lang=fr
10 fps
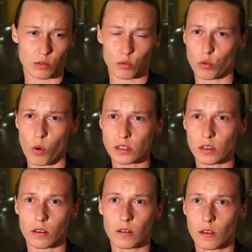2-3
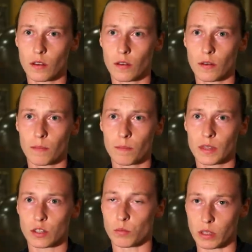heures
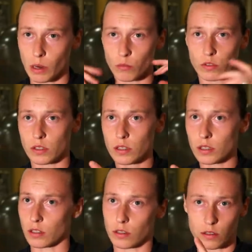je mettais la
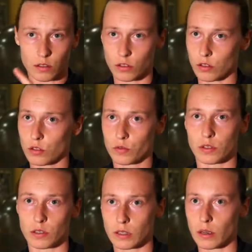musique et je
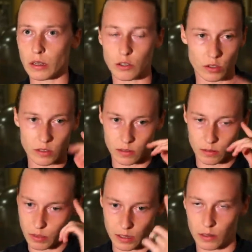faisais que ça. Les gens ils se disaient
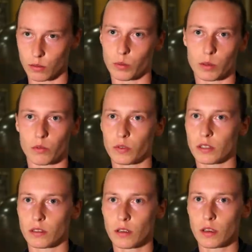mais elle est complètement faite.
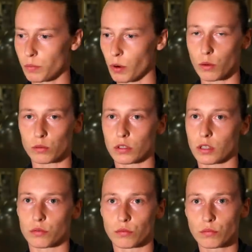C'est pour la
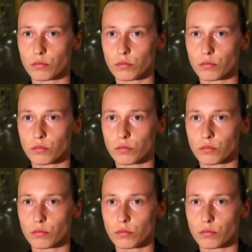concentration.